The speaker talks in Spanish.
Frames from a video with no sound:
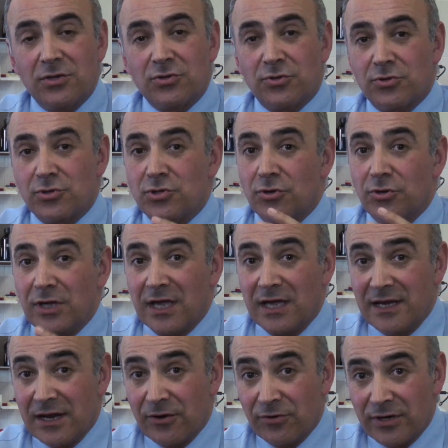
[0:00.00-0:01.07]
Todos se
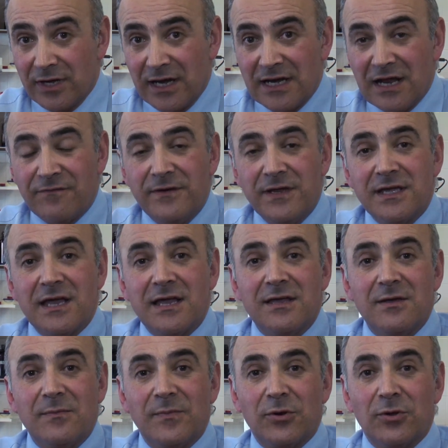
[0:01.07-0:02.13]
originaron en África,
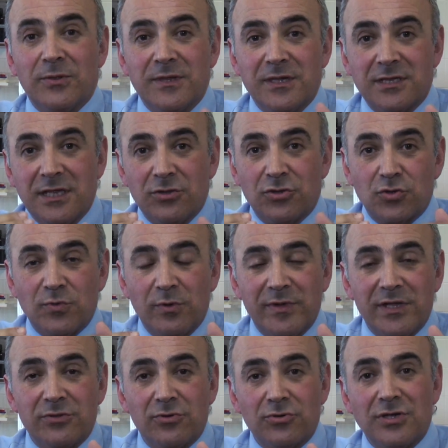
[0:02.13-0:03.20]
pero en distintos
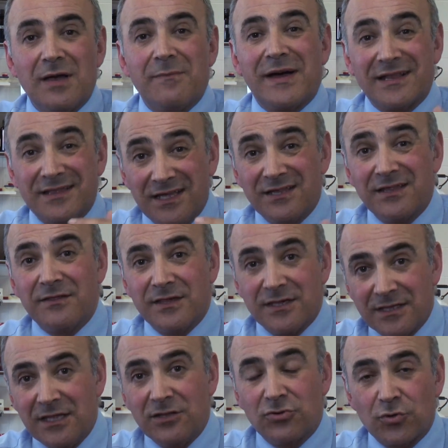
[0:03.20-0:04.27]
momentos y a partir de
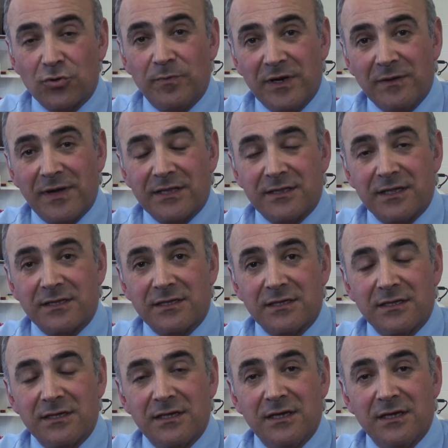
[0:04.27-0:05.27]
distintos primates.